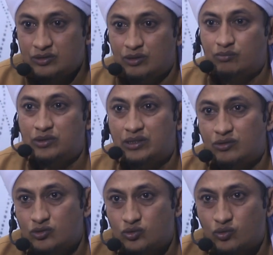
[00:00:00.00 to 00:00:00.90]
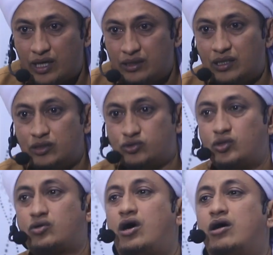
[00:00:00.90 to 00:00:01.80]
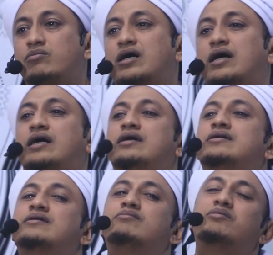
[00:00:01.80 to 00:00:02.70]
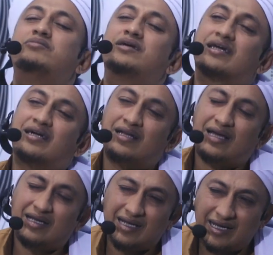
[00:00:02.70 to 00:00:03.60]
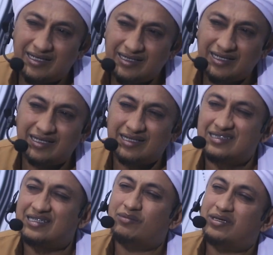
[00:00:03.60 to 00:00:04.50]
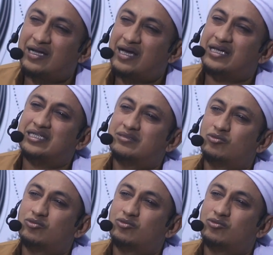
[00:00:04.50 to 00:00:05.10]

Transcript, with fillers: demi untuk Anda istiqamah membiarkan anak Anda yang kecil menangis,